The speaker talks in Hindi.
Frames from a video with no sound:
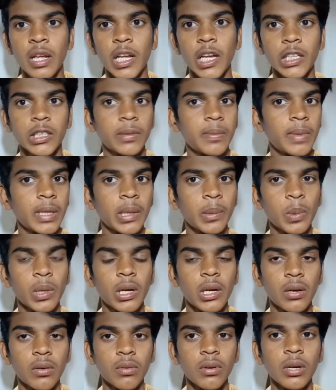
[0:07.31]
एक्सप्लेन
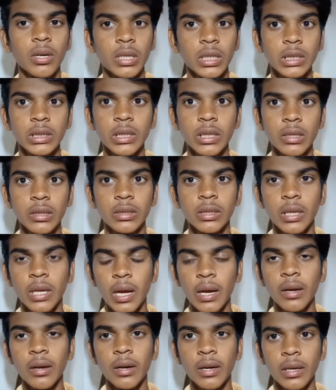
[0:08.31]
करूंगा किस तरह से
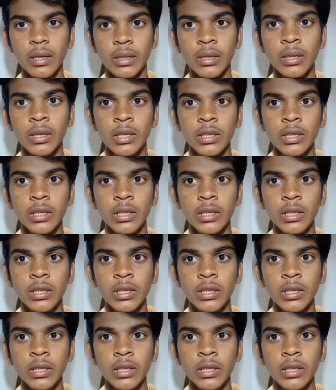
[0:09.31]
क्या करना है